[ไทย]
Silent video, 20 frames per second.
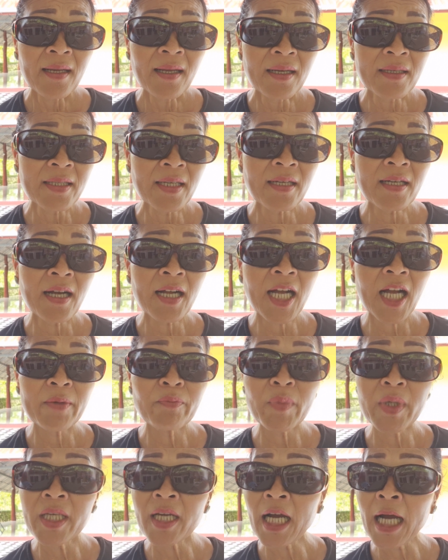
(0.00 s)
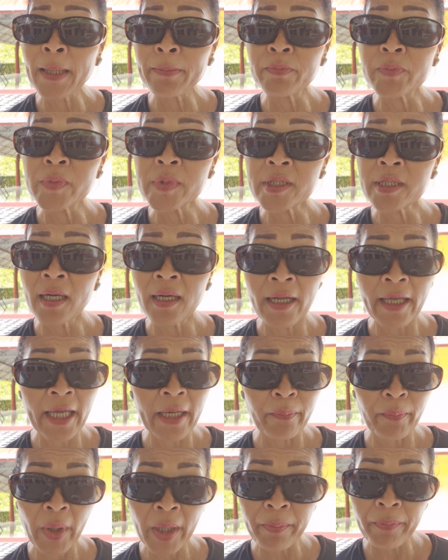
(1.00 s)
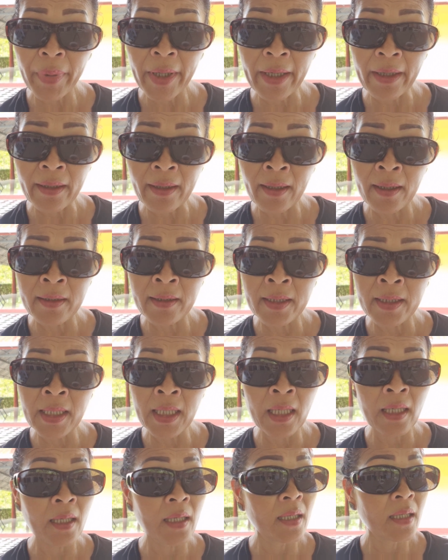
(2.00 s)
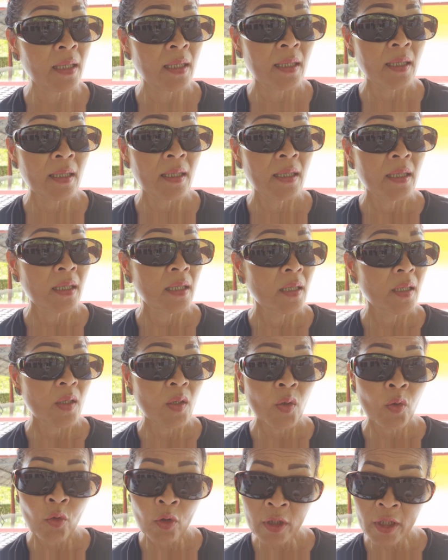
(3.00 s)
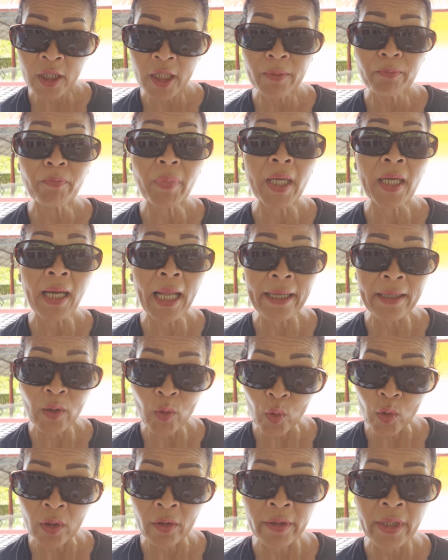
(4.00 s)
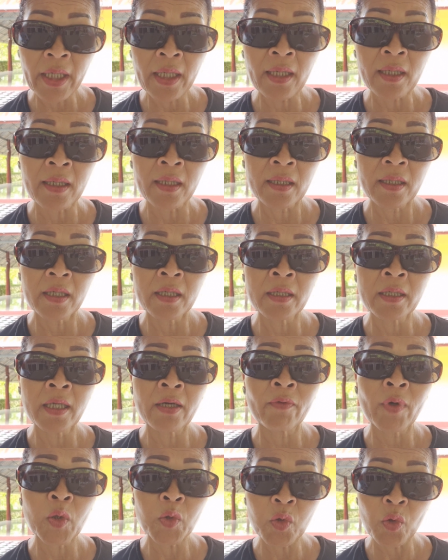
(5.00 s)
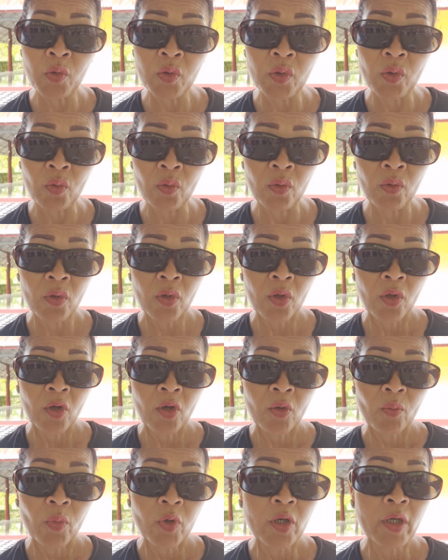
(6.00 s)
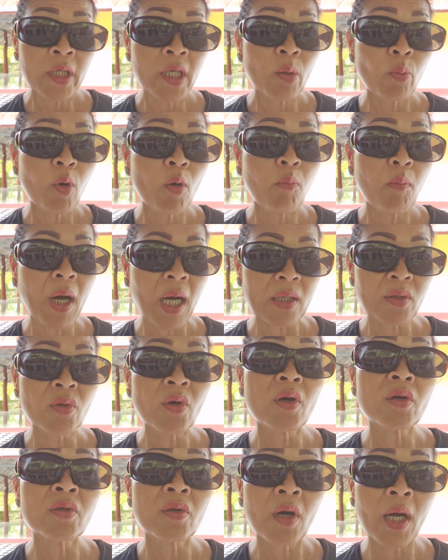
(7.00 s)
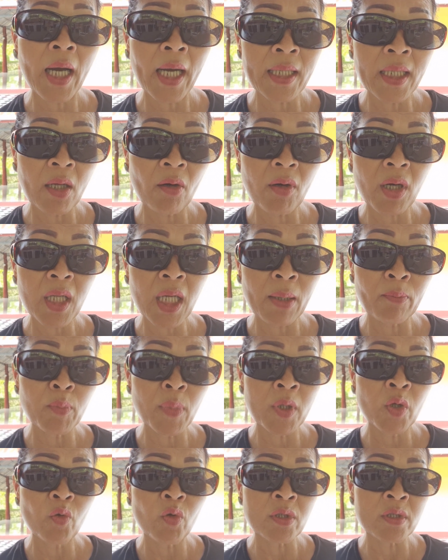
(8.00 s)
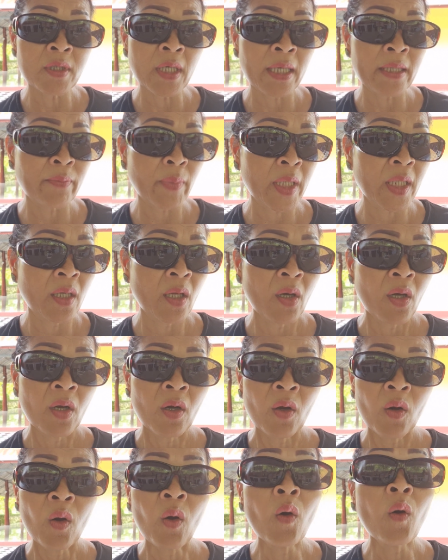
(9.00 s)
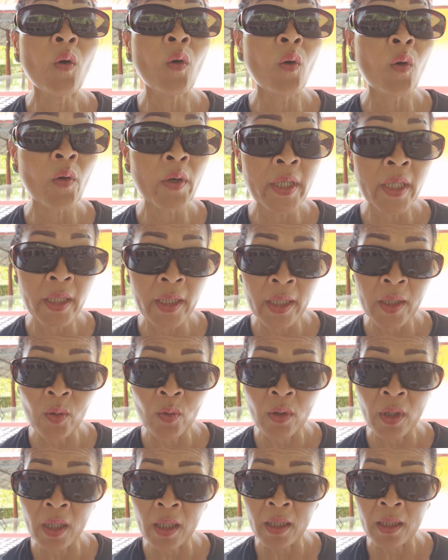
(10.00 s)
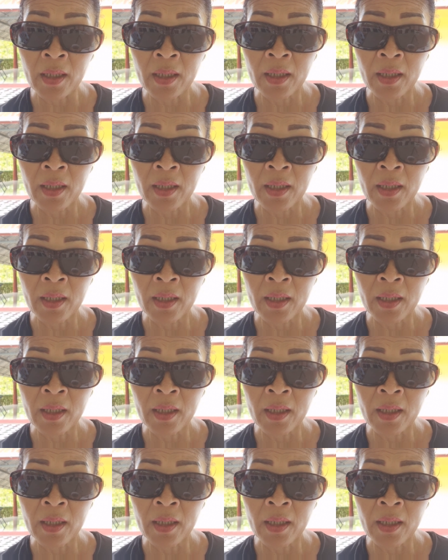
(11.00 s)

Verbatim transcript: แล้วเที่ยก็กมีคำแสลงแปลกๆก็เอ้ยก็กดทิมไปหลายคนแล้วเด้ค่ะ เอ้ยก็เบ้าตรงๆผู้เอ้ยก็บ่มักเนาะค่ะเนาะอ่านแล้วก็ทำเมื่อหัวใจมันห่อเหี่ยวค่ะ